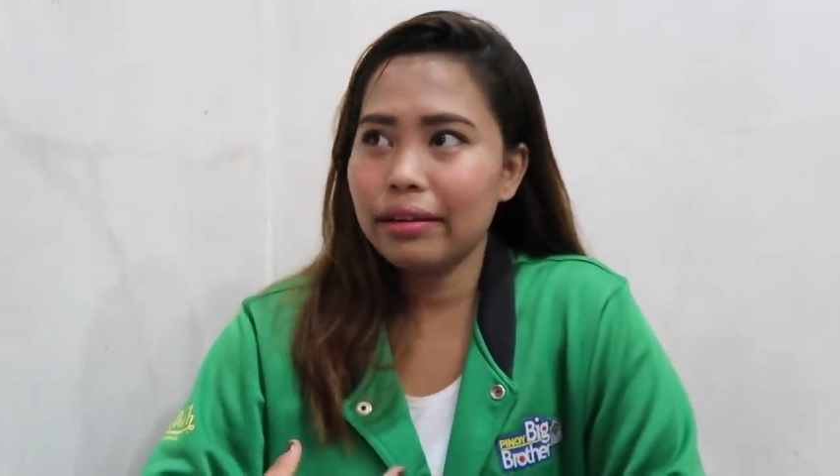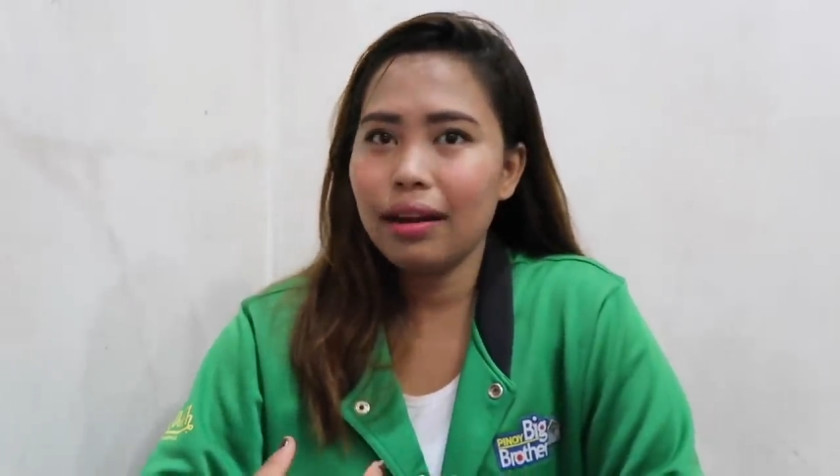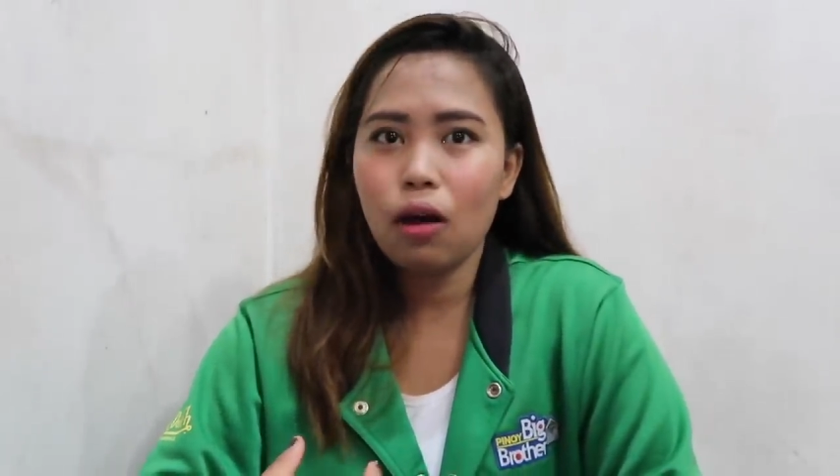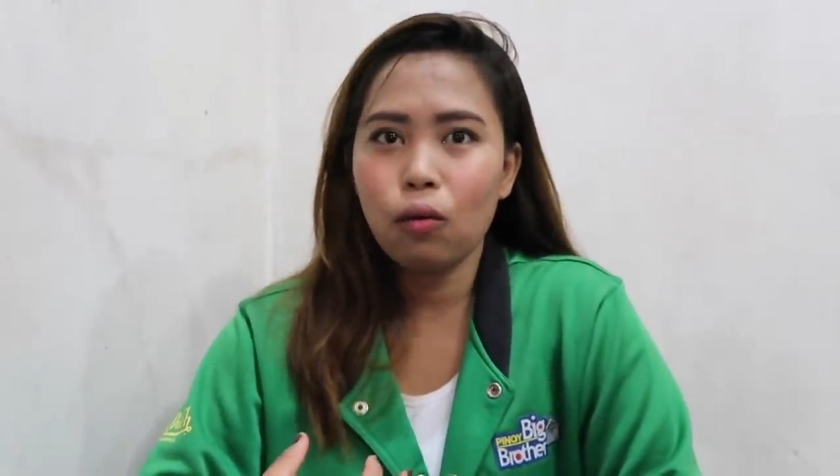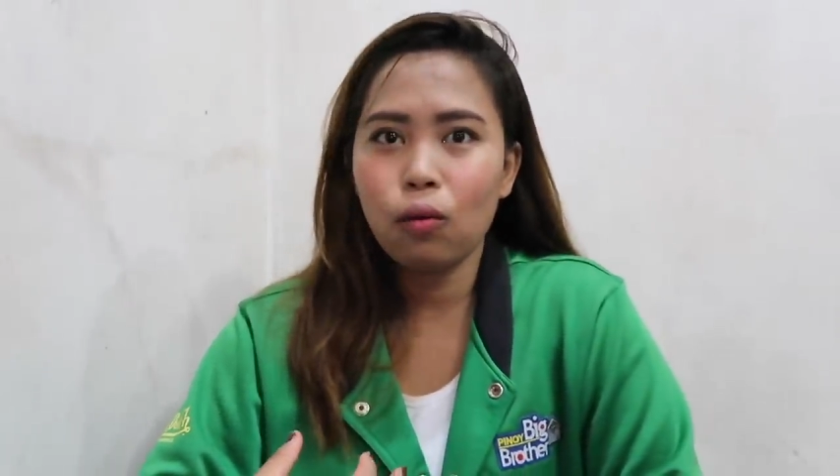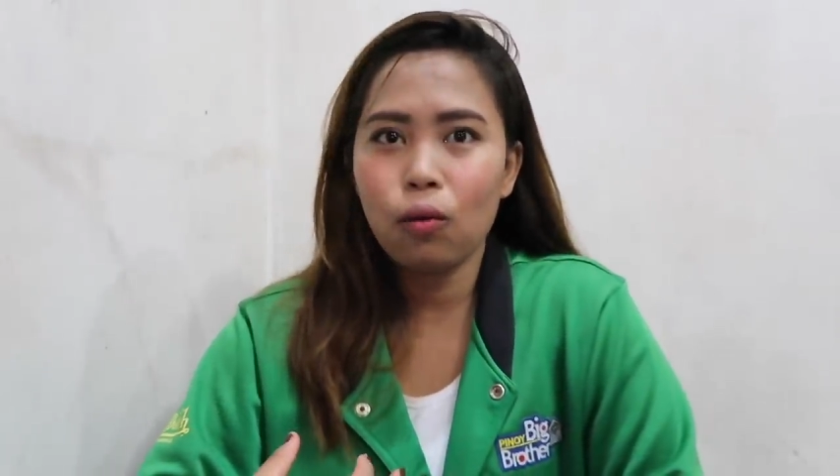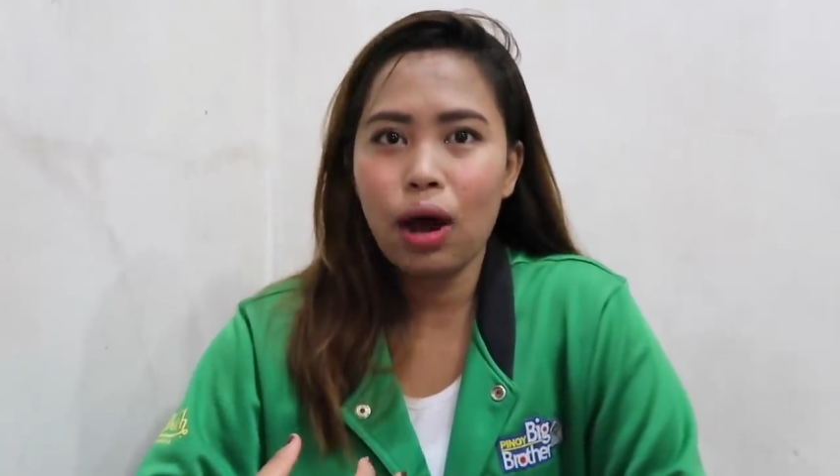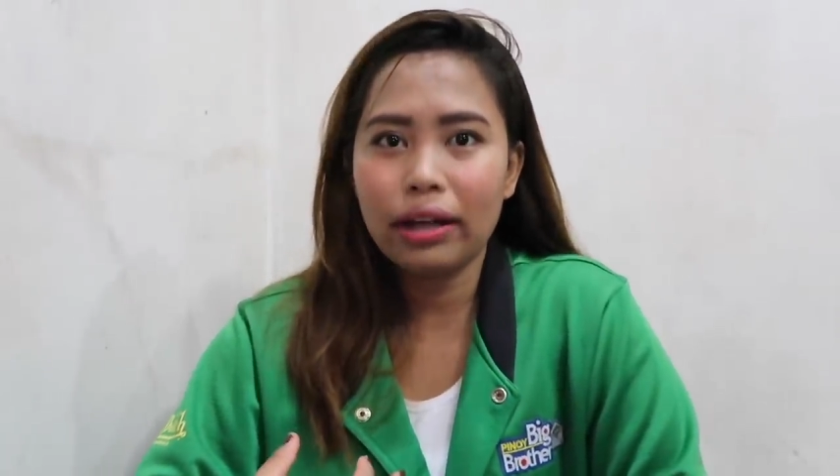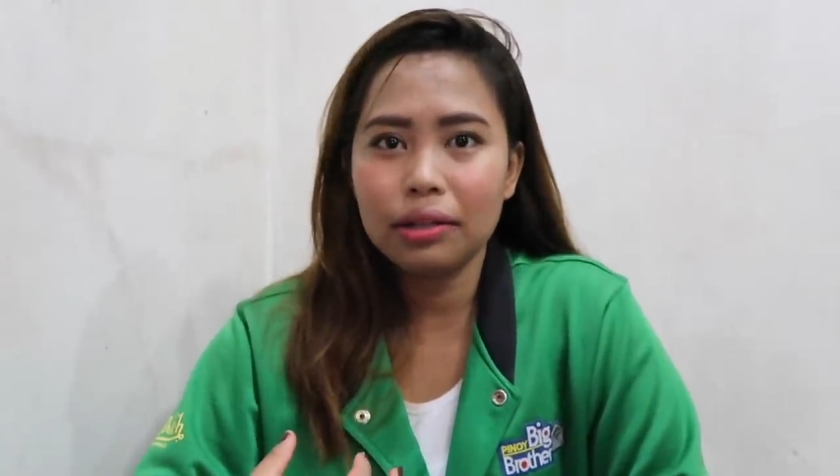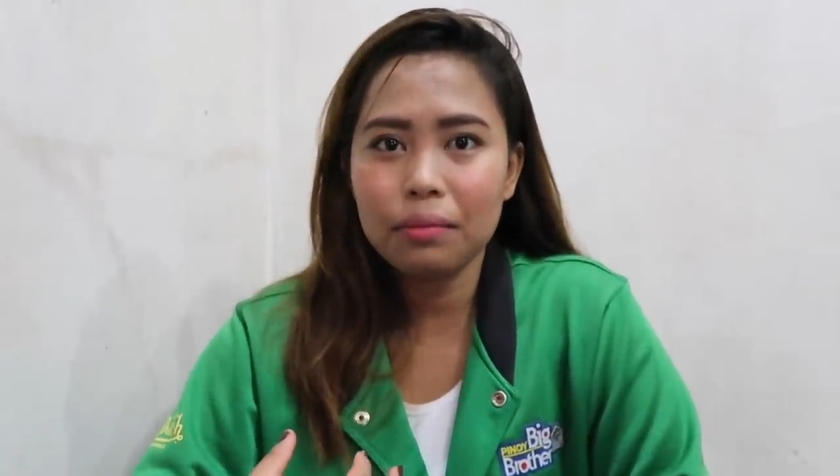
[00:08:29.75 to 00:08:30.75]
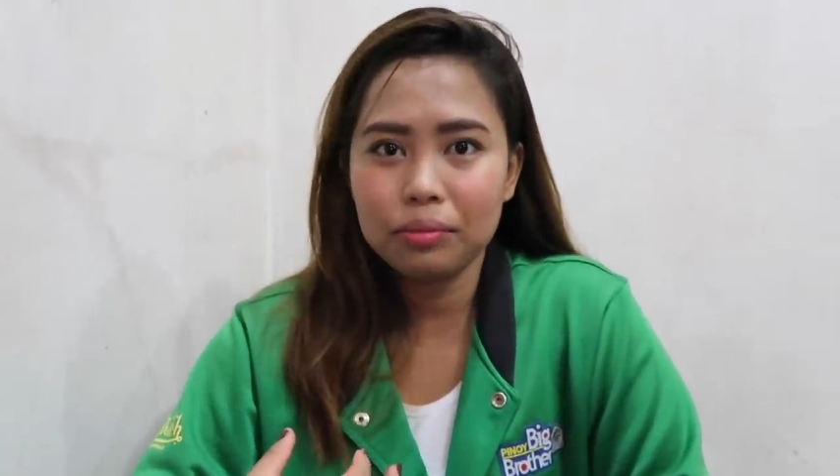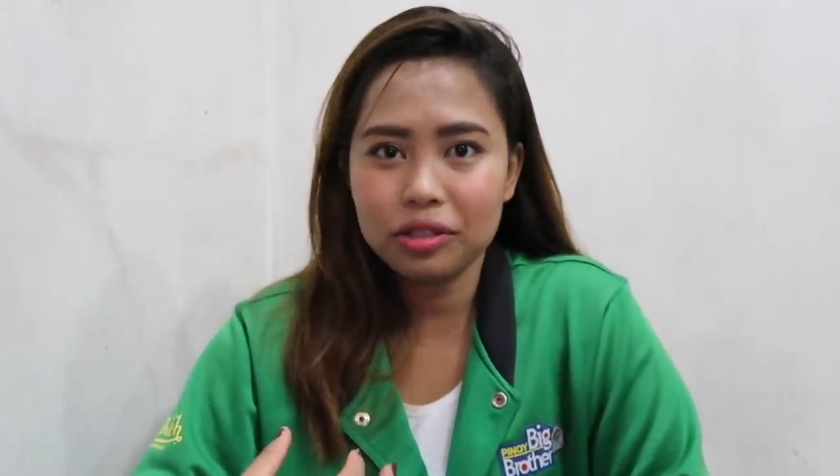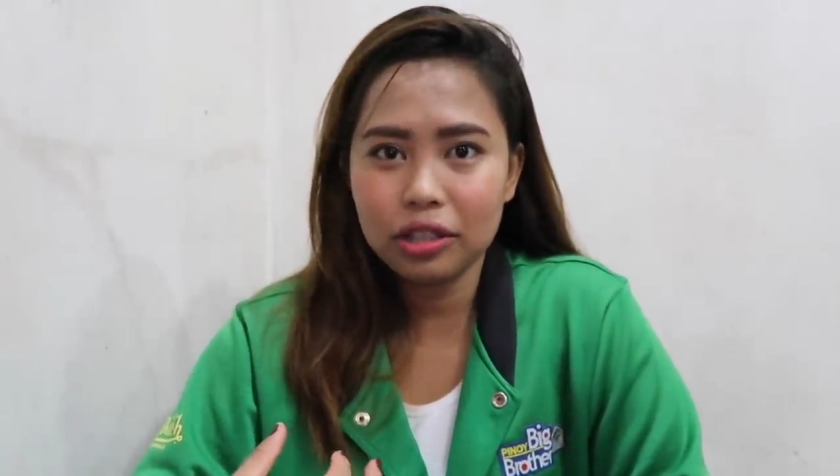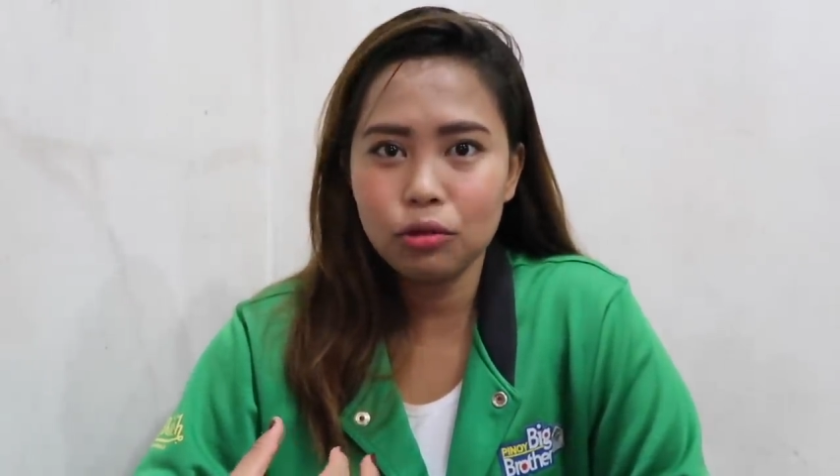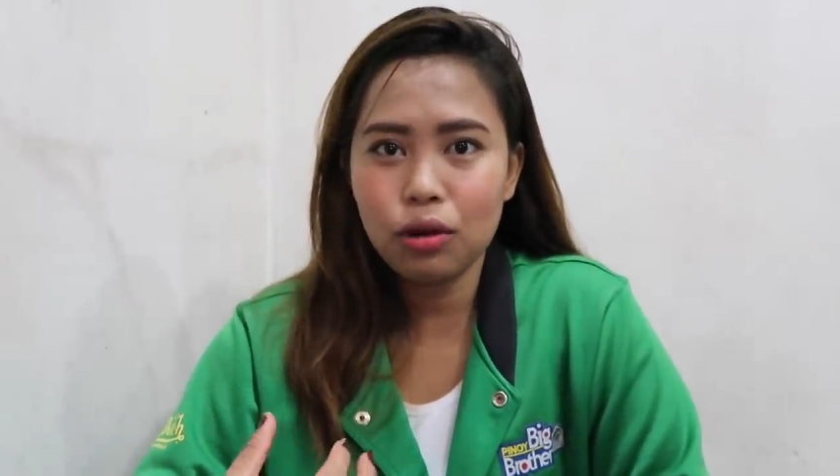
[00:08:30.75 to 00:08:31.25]
Saan nila ako kukuhanin, ma'am?
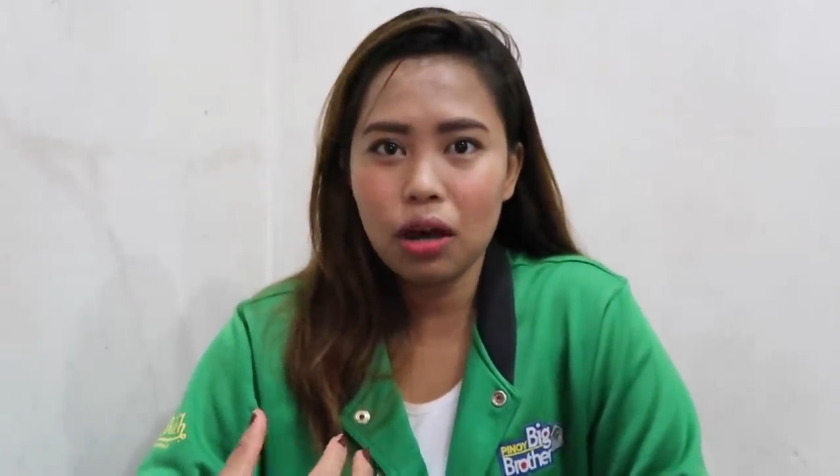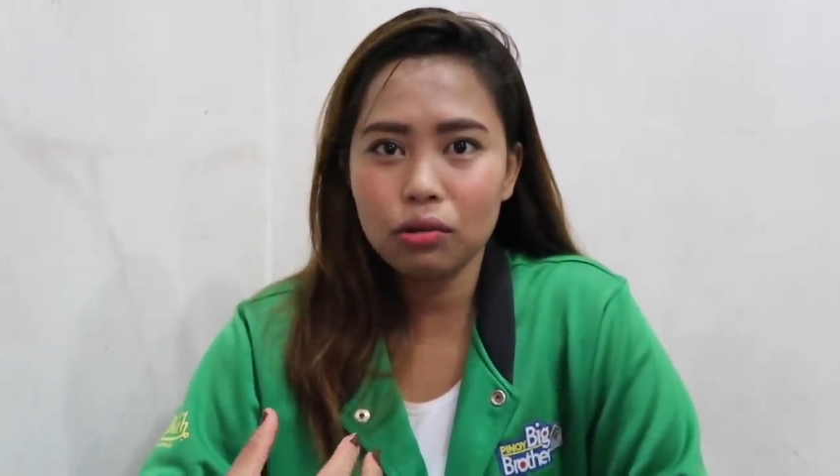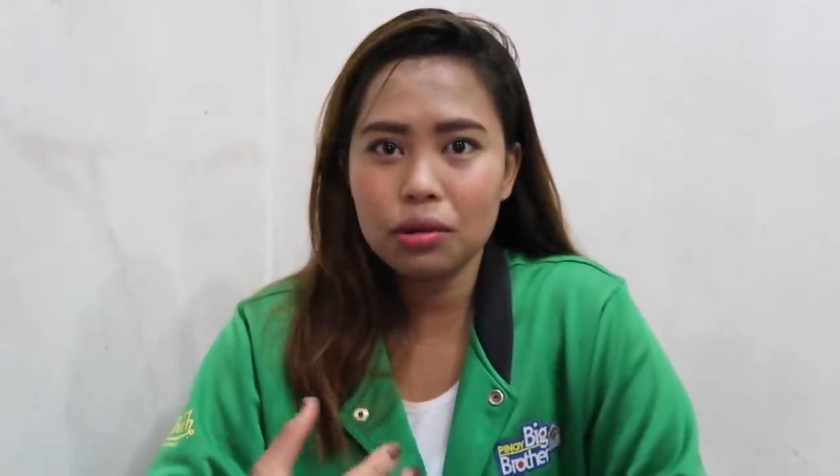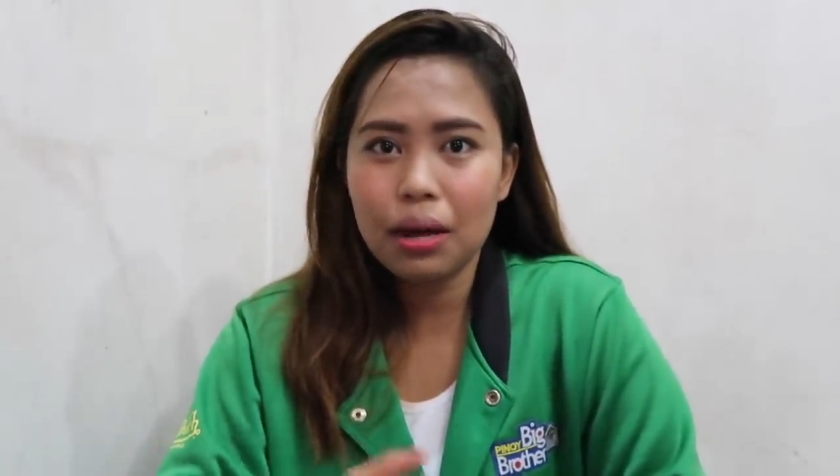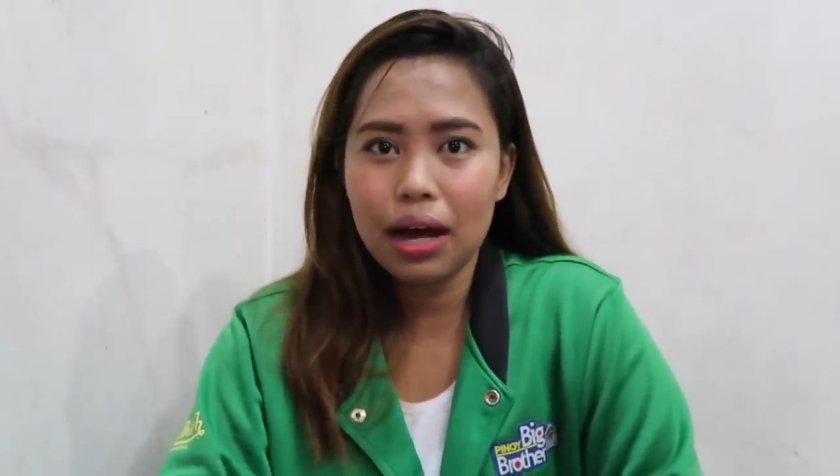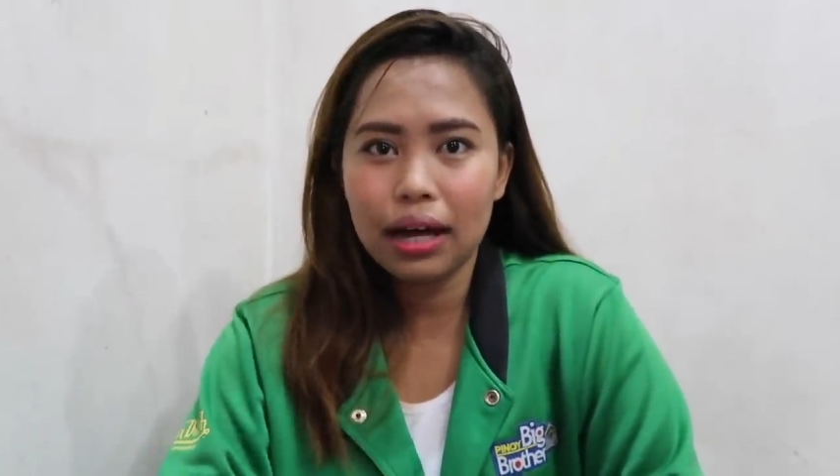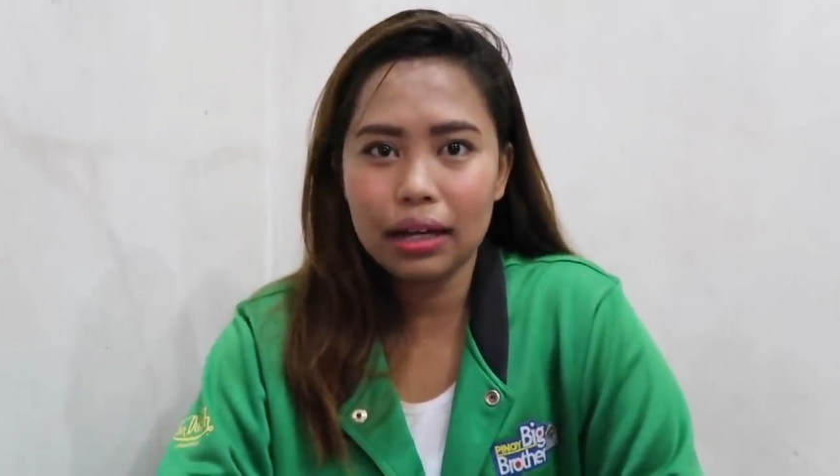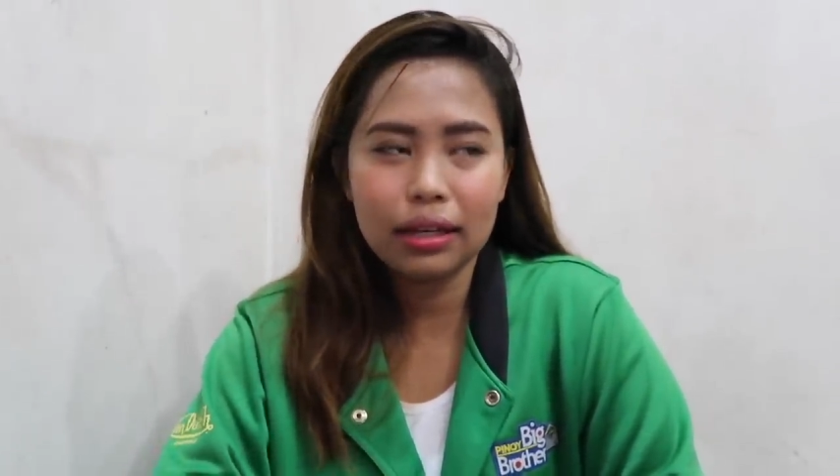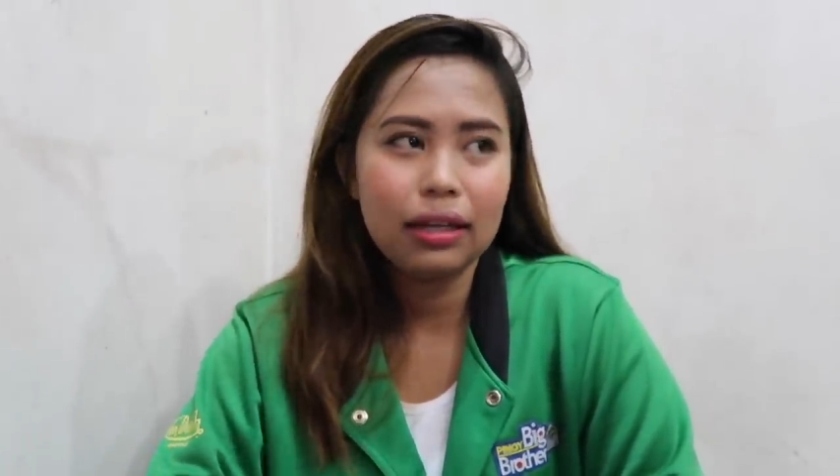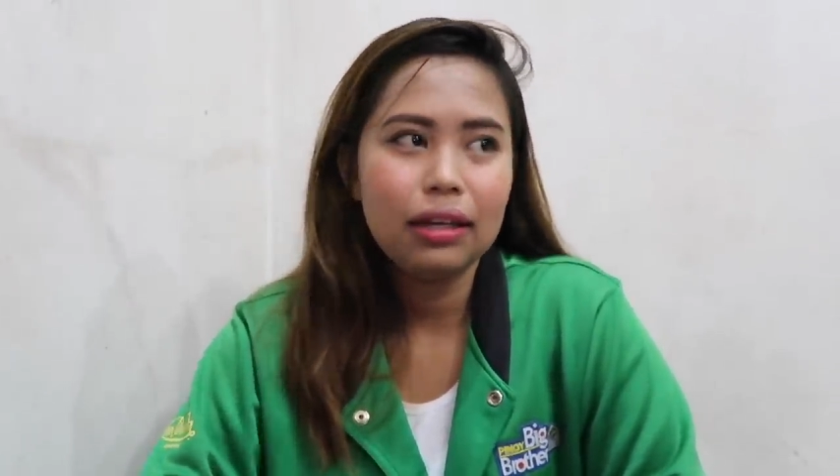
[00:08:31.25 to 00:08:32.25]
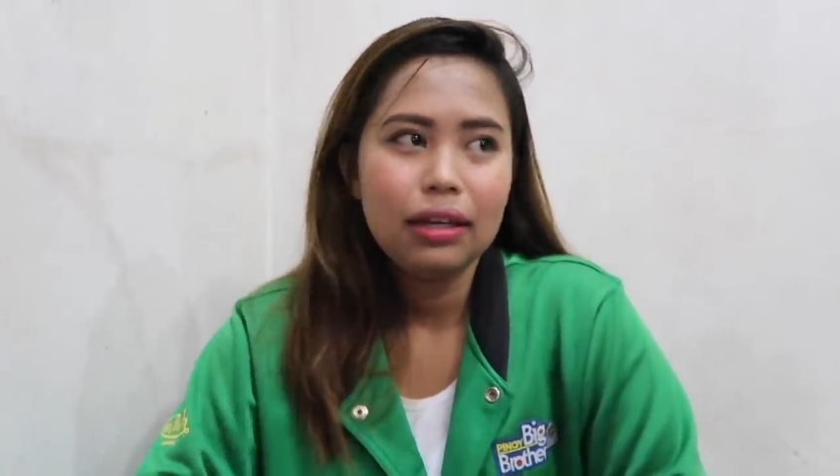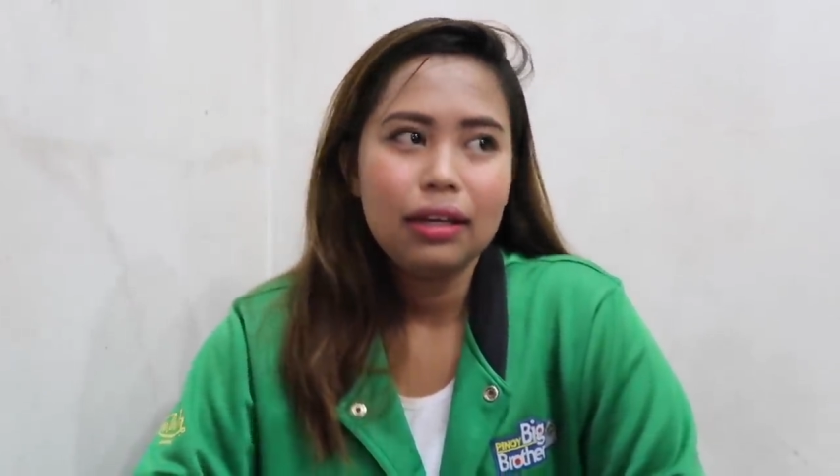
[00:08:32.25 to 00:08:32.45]
Nandito lang ako sa bahay.